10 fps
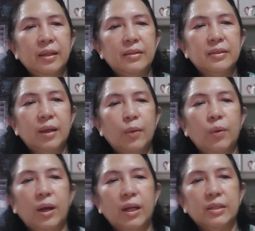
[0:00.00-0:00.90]
it's a
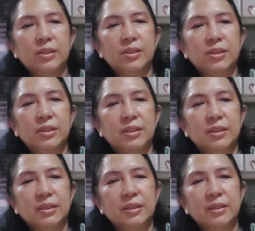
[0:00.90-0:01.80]
watch.
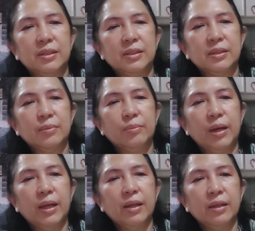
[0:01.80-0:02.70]

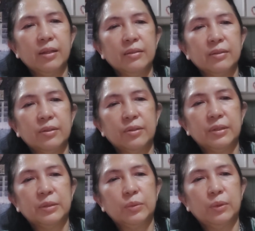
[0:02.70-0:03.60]
Michael
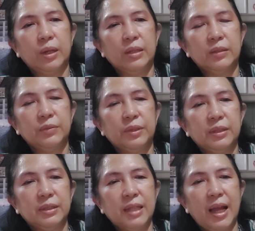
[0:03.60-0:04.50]
Kors watch.
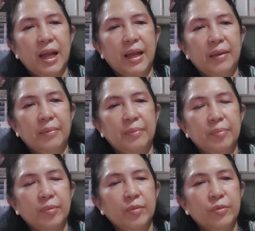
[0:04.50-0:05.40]
First time,
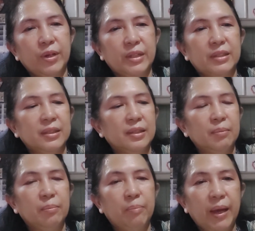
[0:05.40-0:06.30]
first
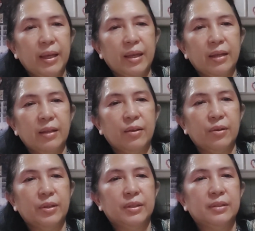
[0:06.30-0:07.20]
Michael
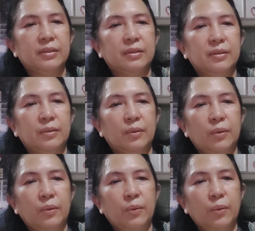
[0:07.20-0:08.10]
Kors
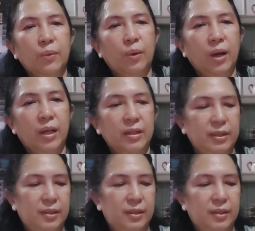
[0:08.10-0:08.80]
watch